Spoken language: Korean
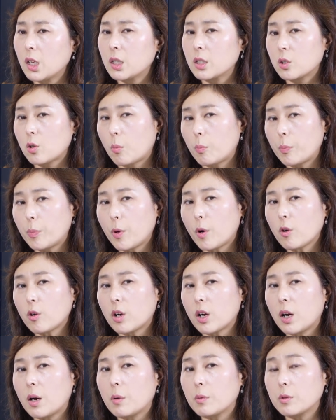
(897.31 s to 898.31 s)

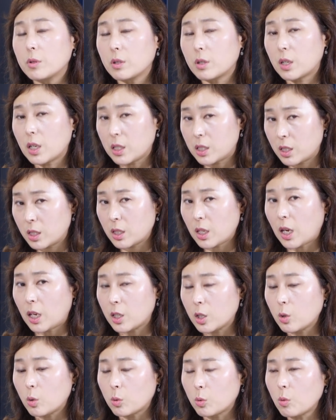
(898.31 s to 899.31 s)
저평가까지는
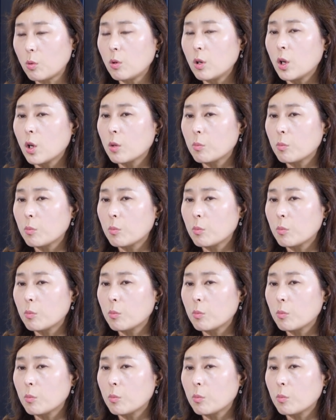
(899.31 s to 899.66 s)
아니어도